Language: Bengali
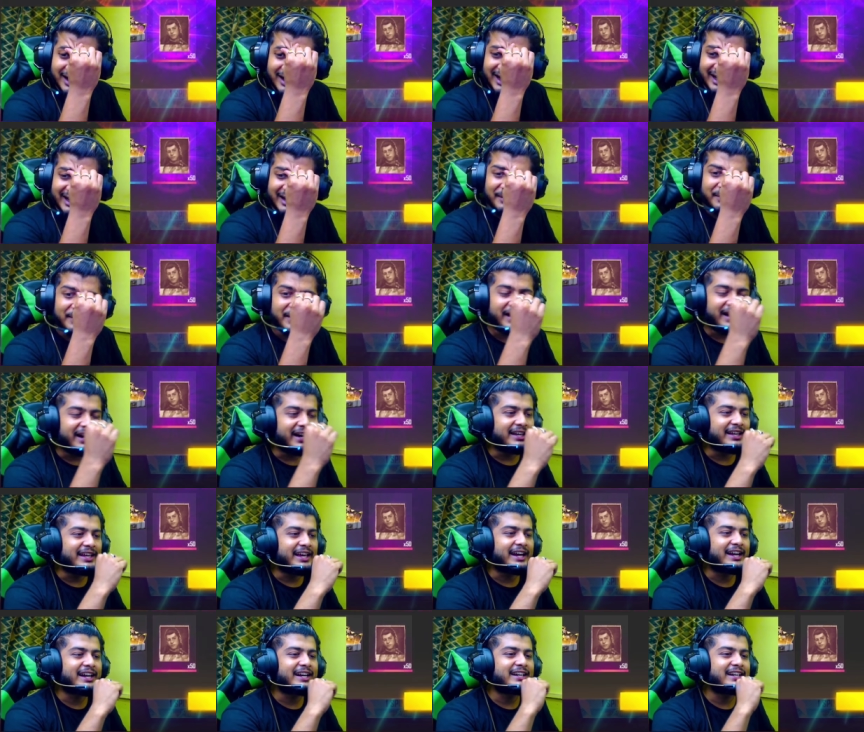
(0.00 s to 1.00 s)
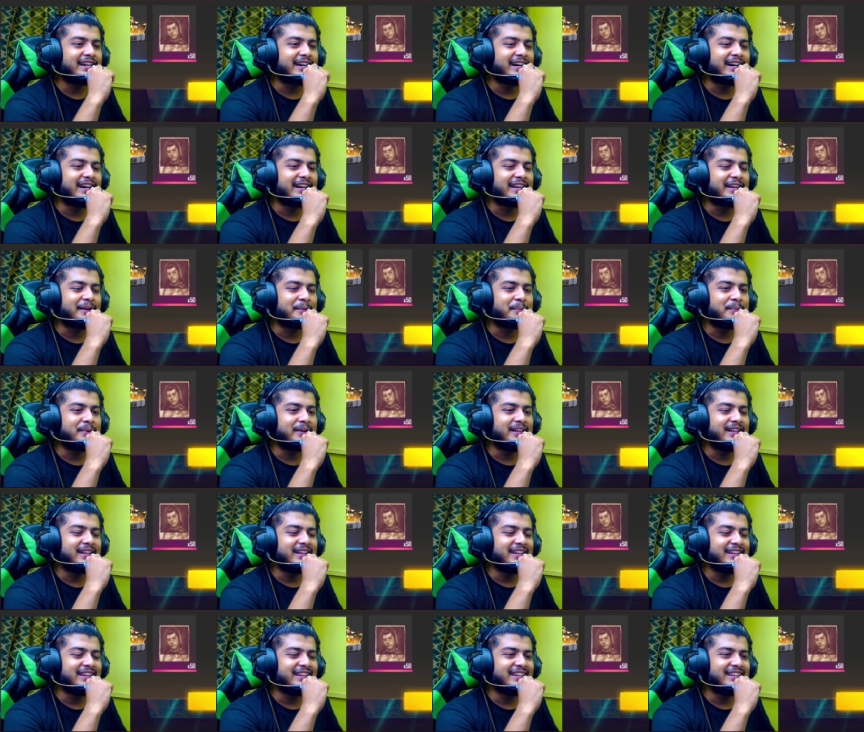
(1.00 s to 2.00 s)
আগে ভাই একটা আগে
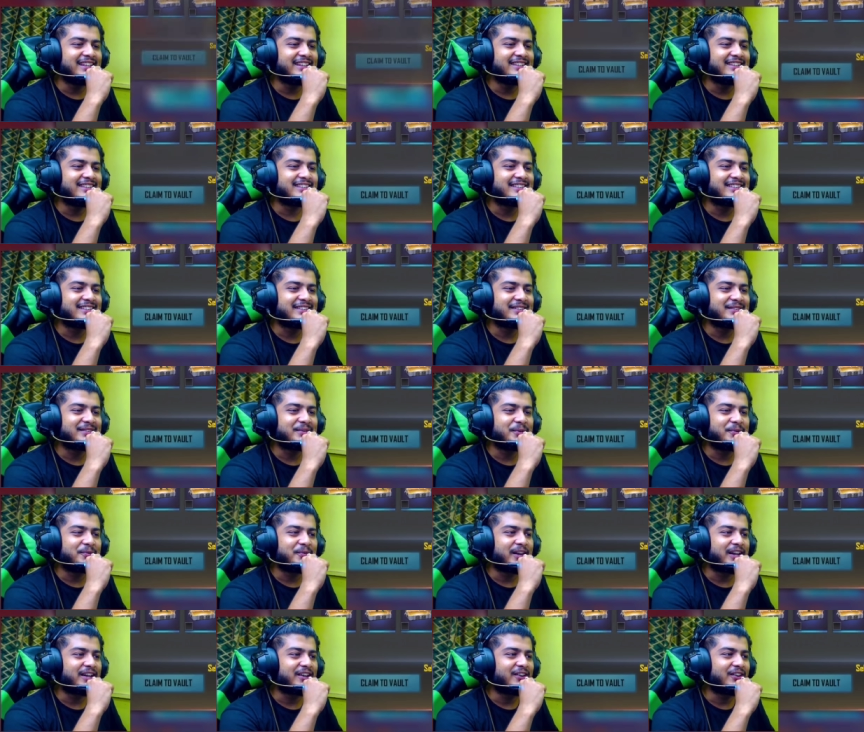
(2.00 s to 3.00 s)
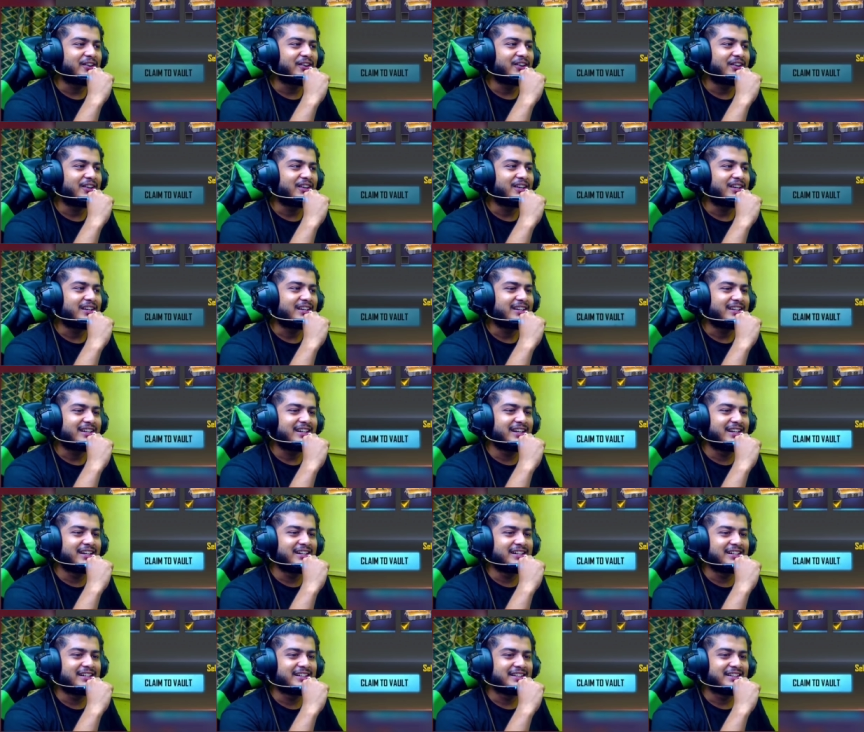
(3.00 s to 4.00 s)
প্লিজ ও মাই গড
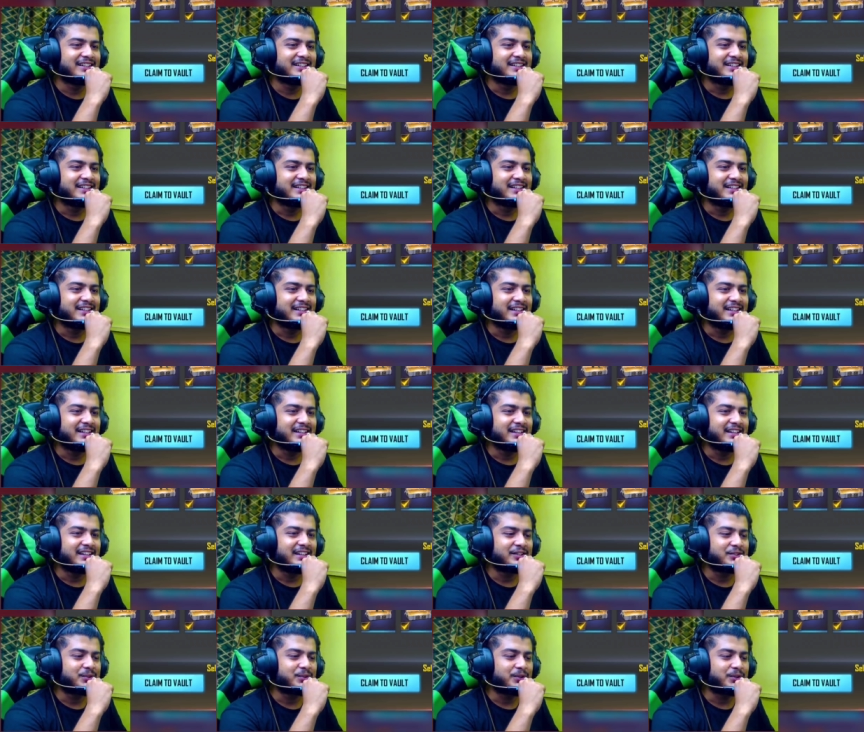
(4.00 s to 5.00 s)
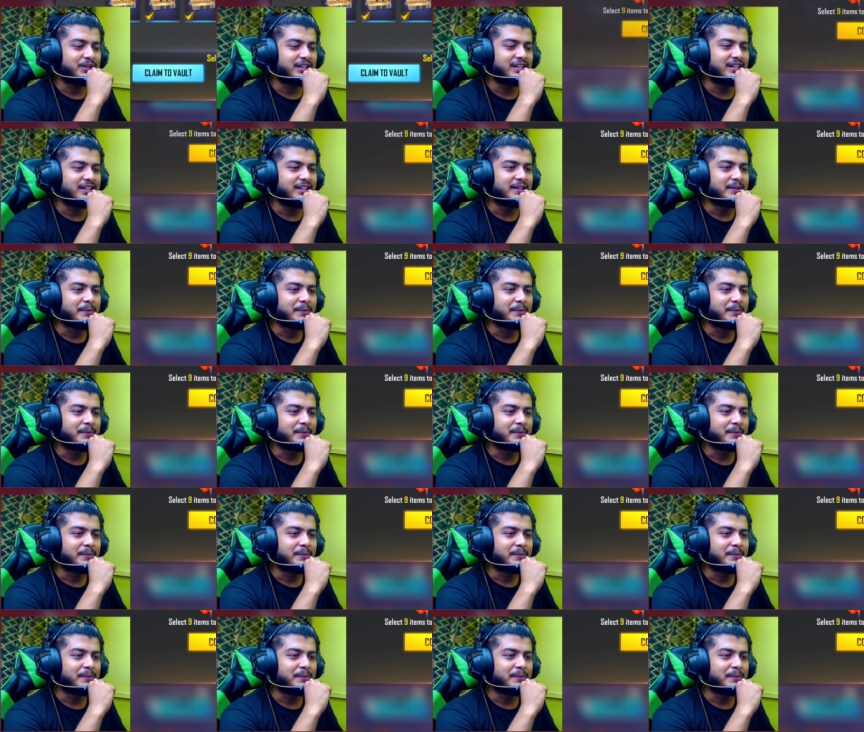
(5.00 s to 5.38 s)
এটা এটা সরিয়ে দিই